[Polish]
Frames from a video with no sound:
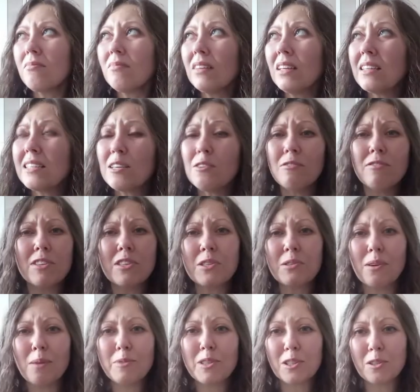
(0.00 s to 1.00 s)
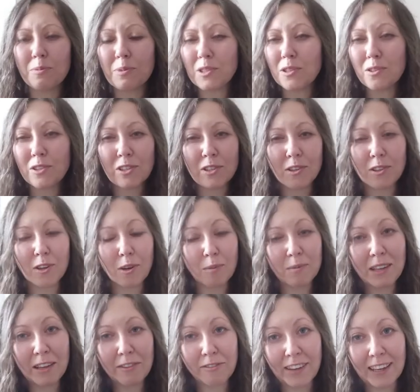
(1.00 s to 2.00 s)
Zauważyłam, że to przynosi
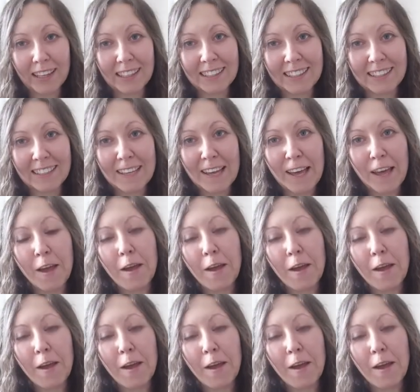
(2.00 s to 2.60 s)
ogromne efekty,